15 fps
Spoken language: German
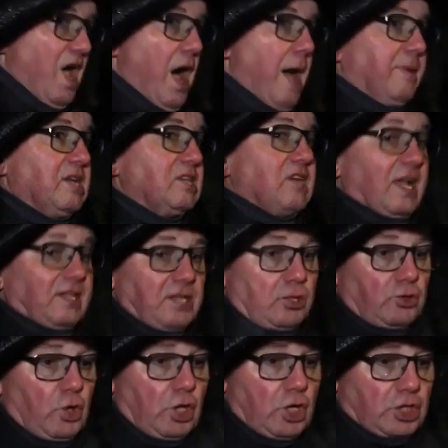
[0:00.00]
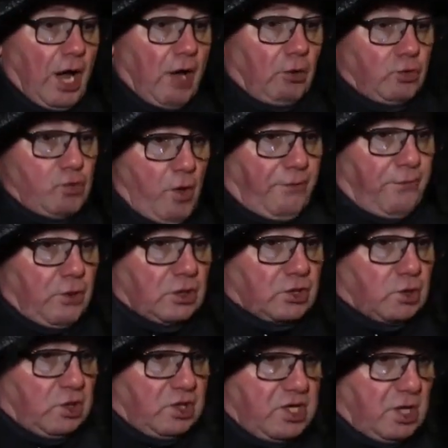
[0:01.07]
Aber das hat natürlich auch nur
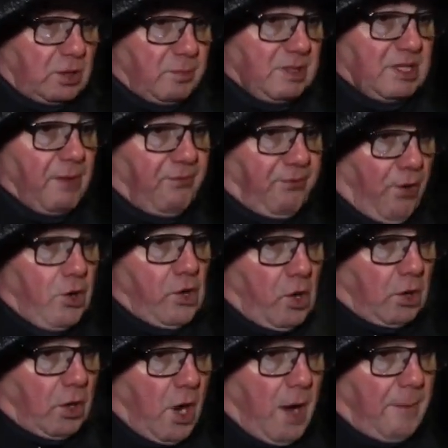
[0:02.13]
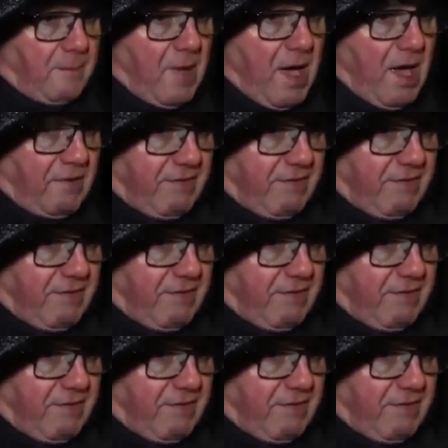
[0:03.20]
funktioniert mit dem Feuergraben,